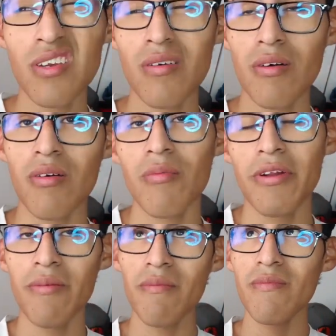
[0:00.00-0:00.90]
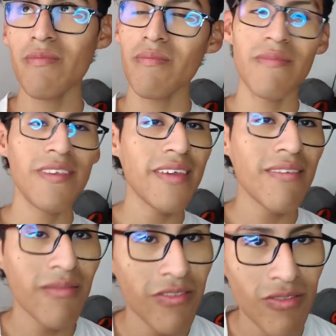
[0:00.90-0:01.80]
tenido, bueno, ni
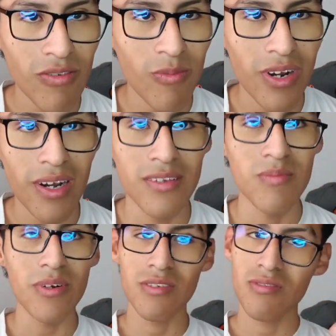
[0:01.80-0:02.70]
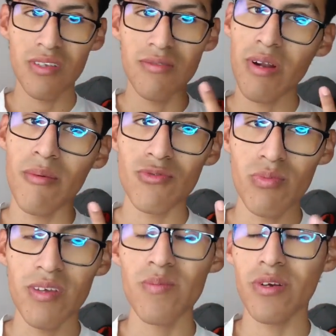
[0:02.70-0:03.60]
siquiera ha sido como una relación porque durábamos
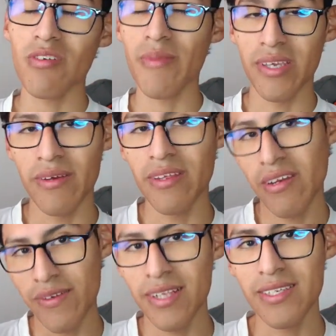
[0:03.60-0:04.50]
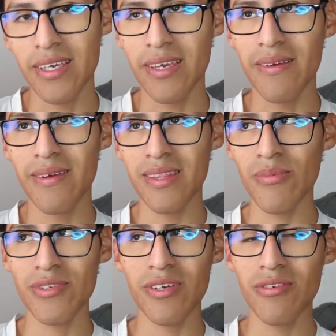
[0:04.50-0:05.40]
un mes porque todos me engañaban en Así que te
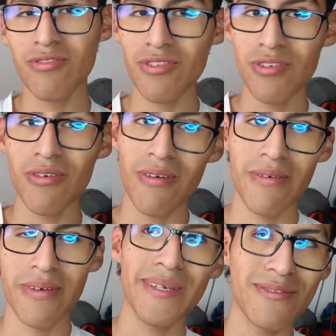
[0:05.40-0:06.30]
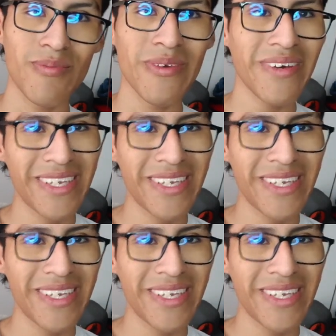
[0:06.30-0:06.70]
puedo decir que yo, yo he sido el más estúpido.